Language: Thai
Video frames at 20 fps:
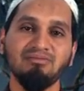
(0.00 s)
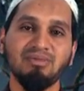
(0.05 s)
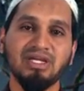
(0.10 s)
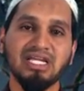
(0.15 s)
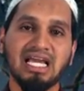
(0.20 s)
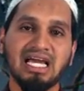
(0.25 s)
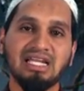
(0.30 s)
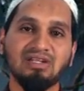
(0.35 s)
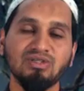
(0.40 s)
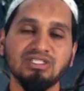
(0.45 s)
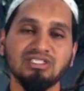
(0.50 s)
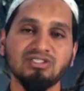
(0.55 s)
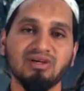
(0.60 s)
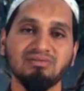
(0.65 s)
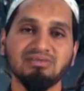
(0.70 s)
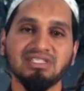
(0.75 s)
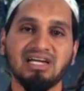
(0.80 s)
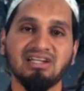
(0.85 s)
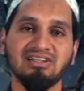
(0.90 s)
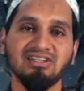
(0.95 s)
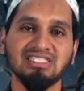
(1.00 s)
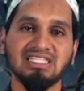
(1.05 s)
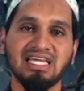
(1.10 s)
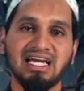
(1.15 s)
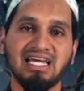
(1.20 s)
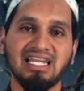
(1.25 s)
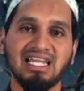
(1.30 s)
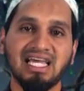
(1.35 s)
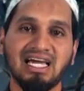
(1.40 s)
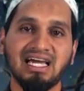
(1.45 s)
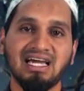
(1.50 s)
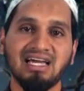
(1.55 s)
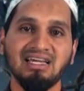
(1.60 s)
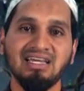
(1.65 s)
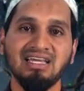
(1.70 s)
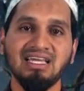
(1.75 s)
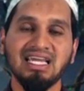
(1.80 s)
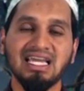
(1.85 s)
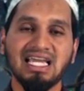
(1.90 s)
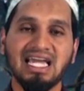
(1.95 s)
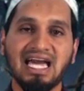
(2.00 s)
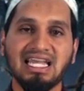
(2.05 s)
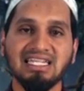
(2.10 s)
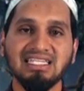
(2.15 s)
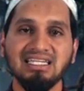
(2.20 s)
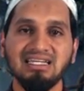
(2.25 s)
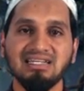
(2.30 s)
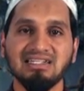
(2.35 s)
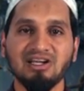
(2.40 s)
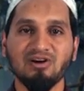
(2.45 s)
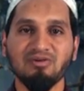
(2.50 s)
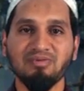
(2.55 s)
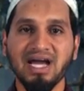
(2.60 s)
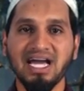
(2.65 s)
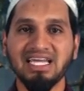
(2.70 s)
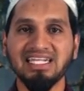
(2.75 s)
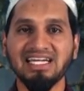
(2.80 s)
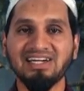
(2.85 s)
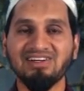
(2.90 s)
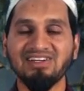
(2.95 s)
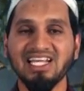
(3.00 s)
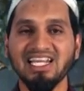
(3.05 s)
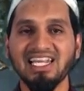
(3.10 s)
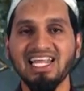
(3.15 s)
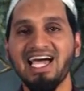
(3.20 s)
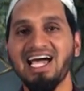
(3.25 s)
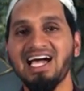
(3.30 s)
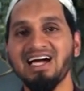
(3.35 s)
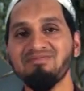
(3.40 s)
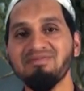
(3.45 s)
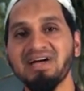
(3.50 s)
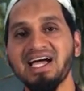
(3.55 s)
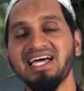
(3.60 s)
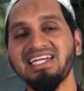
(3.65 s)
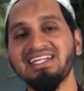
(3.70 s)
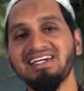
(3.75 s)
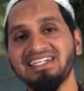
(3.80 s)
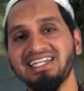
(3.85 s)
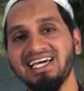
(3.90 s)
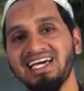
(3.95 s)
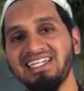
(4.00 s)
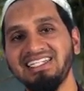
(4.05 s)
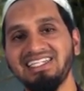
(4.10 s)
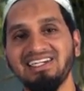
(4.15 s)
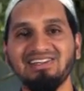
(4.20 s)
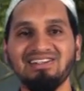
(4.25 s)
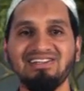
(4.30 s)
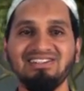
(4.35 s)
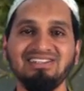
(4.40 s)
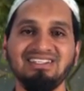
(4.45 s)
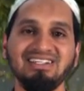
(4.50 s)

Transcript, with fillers: เป็นการทดสอบจากลอตาลาการที่เราพาเด็กคนนั้นอาหารมาหน่อยนะเดี๋ยว